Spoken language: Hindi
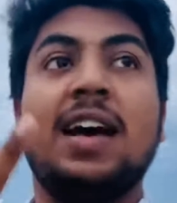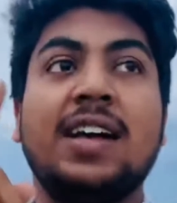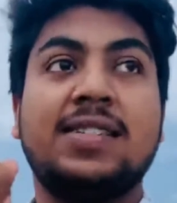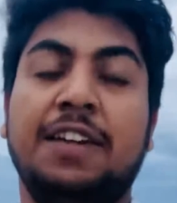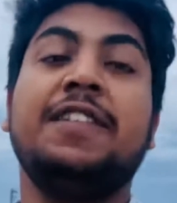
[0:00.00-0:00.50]

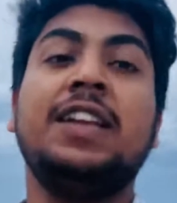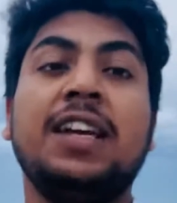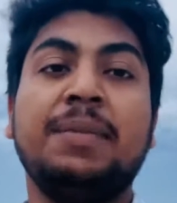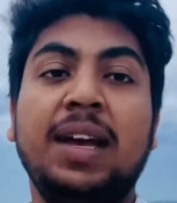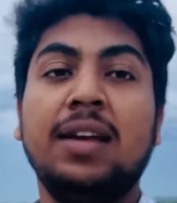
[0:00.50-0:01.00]
आज
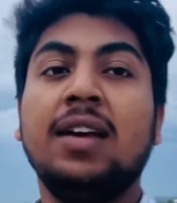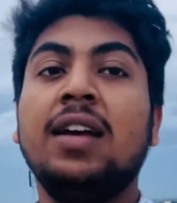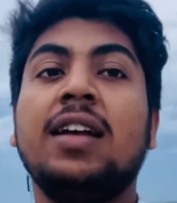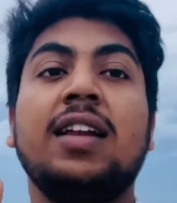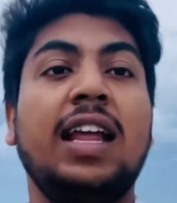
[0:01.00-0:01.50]
इवनिंग में
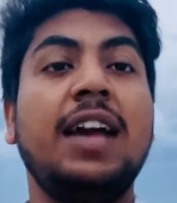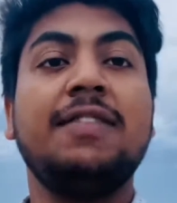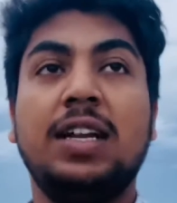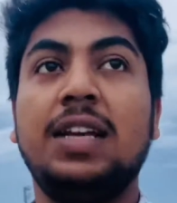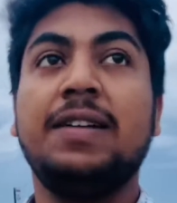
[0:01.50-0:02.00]
लाइव
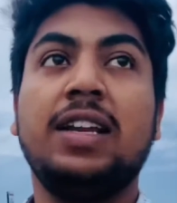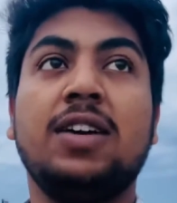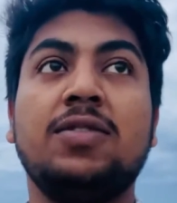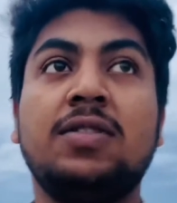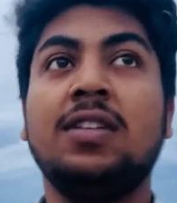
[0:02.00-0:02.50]
आने वाला
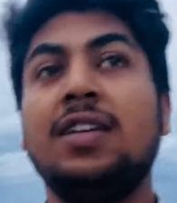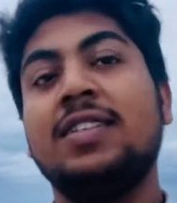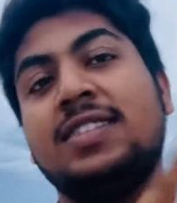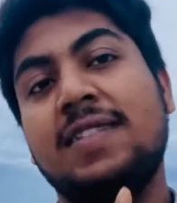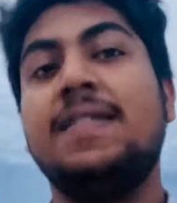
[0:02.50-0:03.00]
हूँ
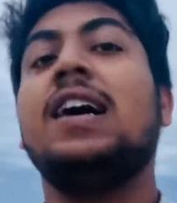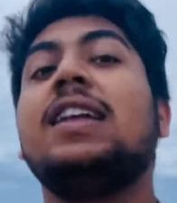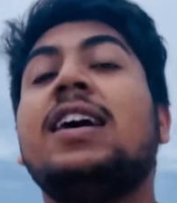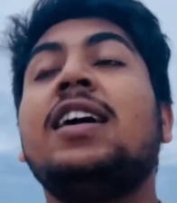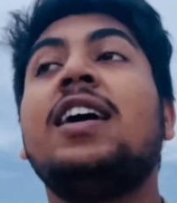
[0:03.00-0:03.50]
सब
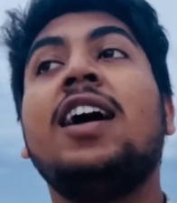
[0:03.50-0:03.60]
आना